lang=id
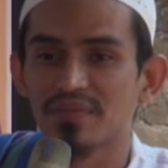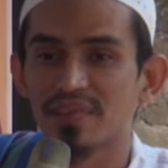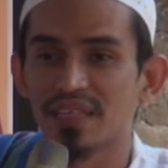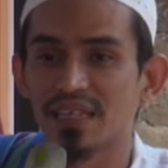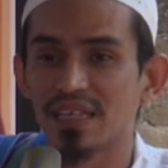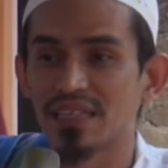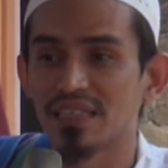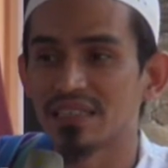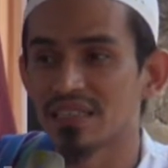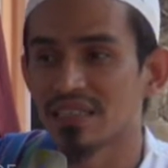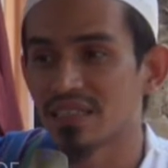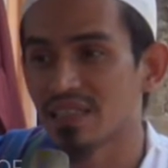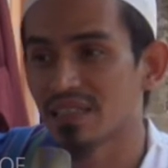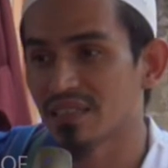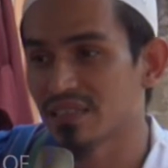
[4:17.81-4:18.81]
Ya,
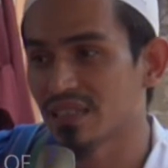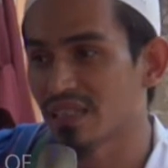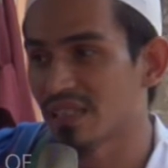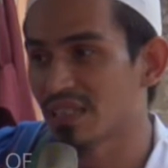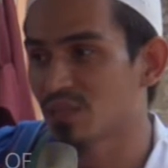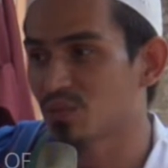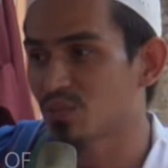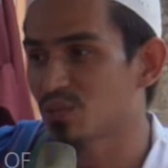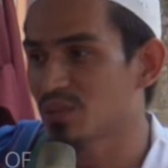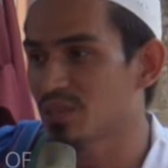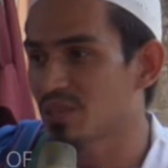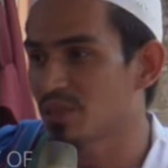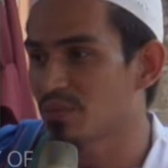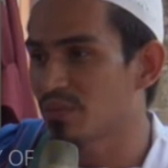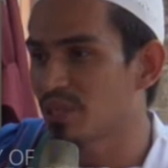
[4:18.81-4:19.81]
saya saat
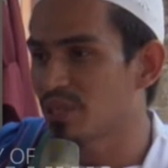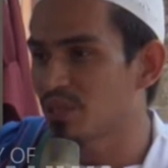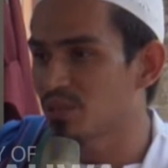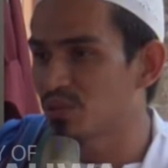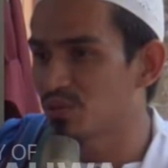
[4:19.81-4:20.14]
usia bayi